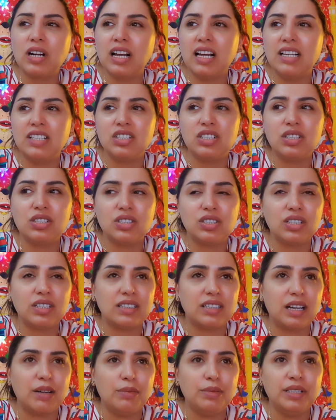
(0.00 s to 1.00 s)
راها جد
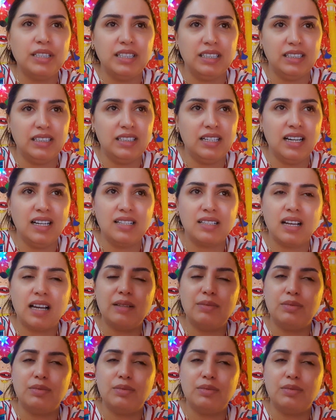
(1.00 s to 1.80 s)
جد طبيعيه حيت